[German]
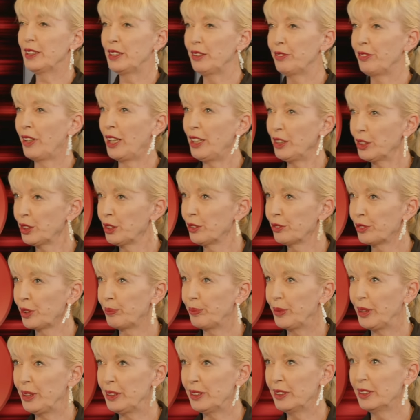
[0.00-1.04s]
die Falschen
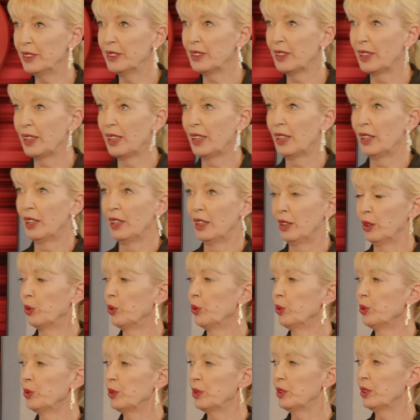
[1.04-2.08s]
verbieten.
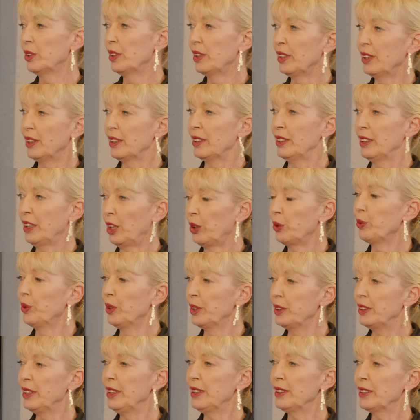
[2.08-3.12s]
Und genau
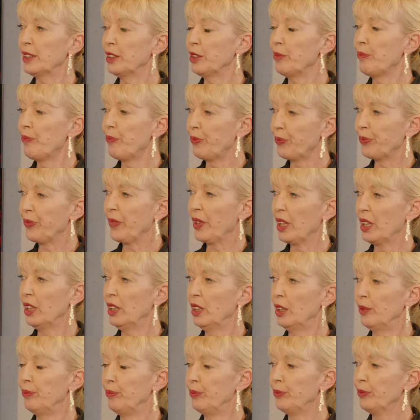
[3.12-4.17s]
diese
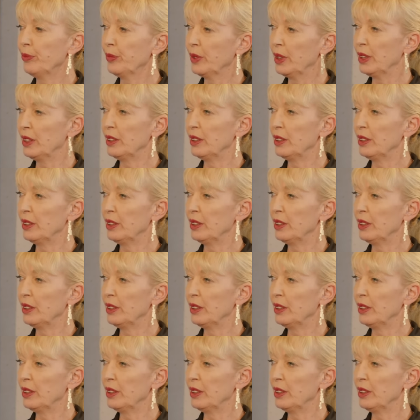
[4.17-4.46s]
ähm,